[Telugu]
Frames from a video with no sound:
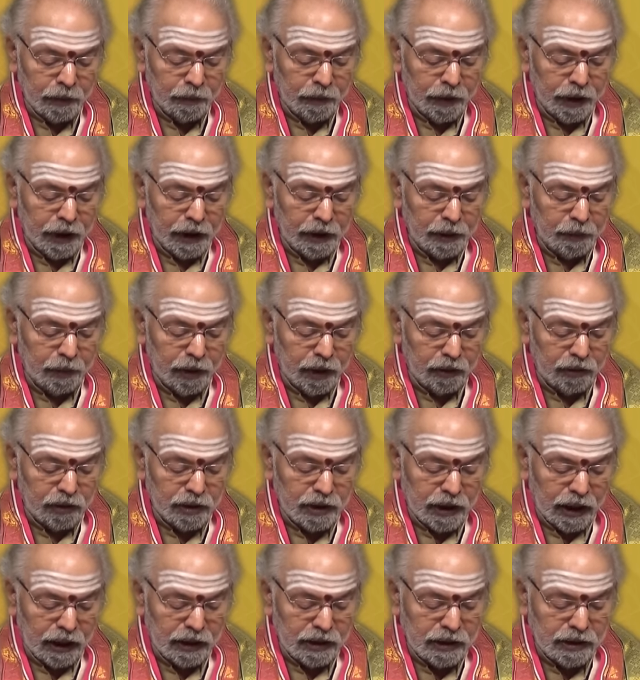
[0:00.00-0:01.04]
మెరిట్ మార్కులు
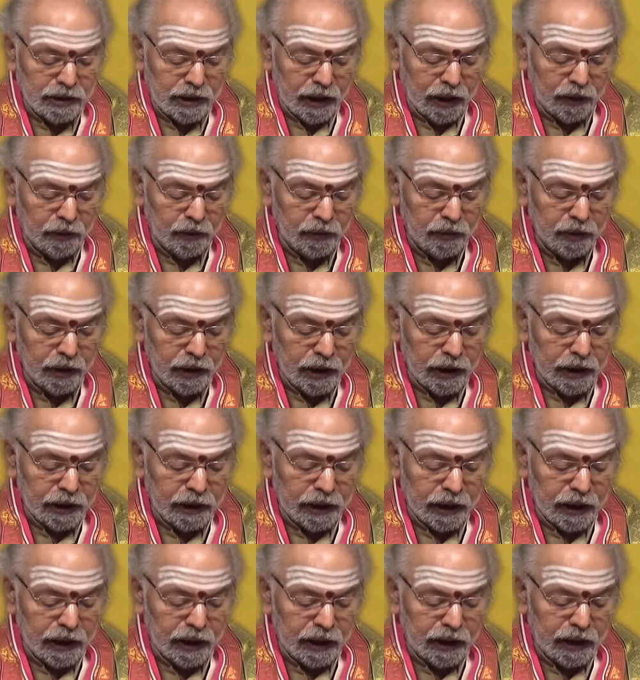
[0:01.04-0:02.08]
సాధిస్తారు
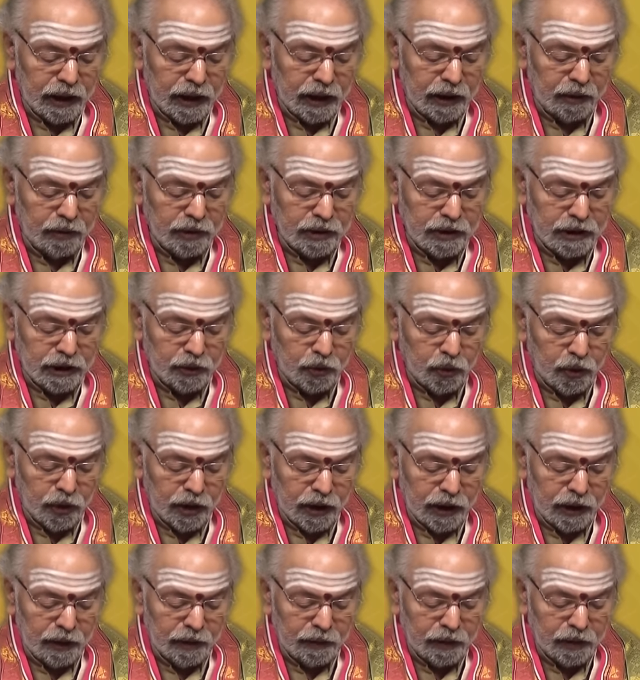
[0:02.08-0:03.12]
దగ్గర దాకా వచ్చి
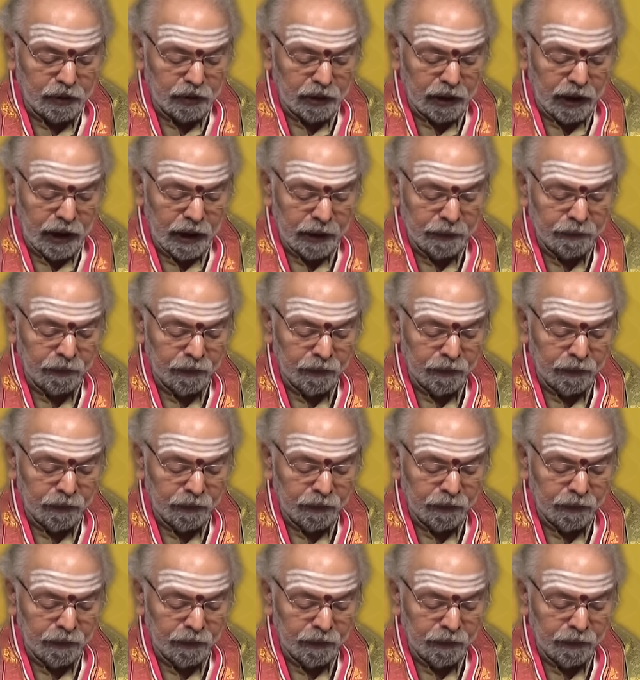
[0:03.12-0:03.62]
దూరంగా వెళ్తున్న